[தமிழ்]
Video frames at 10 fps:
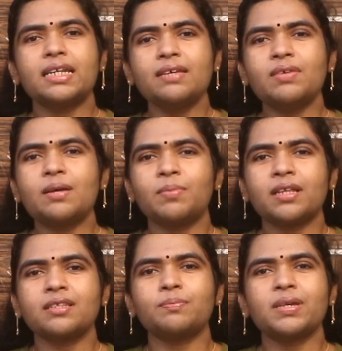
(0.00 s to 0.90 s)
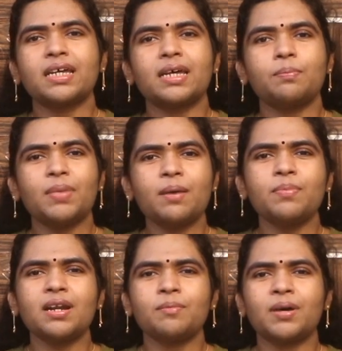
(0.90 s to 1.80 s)
டிவியில் பார்த்துருப்பீங்க
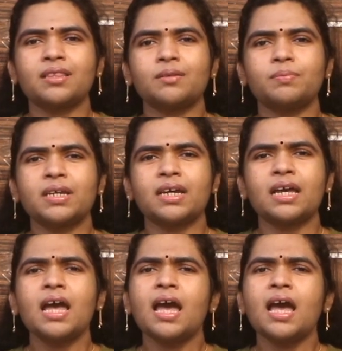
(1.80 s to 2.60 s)
பேப்பரில் பார்த்துருப்பீங்க